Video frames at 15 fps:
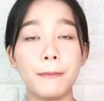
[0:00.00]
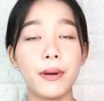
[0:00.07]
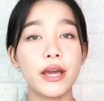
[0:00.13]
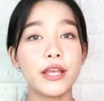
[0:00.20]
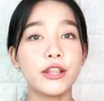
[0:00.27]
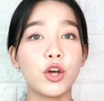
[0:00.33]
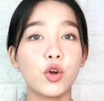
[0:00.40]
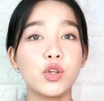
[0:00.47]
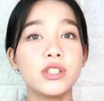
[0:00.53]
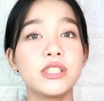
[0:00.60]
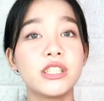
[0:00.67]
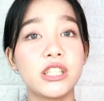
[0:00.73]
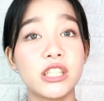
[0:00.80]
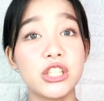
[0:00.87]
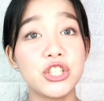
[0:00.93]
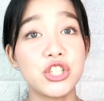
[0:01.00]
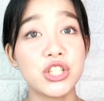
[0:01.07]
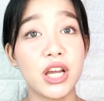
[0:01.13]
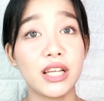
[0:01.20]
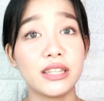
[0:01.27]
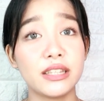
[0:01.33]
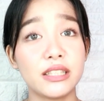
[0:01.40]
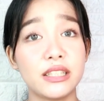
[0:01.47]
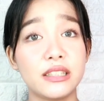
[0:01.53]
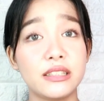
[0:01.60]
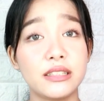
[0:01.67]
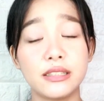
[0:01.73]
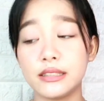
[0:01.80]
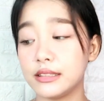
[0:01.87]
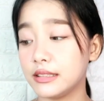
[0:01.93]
Papakita ko yung screenshot ng,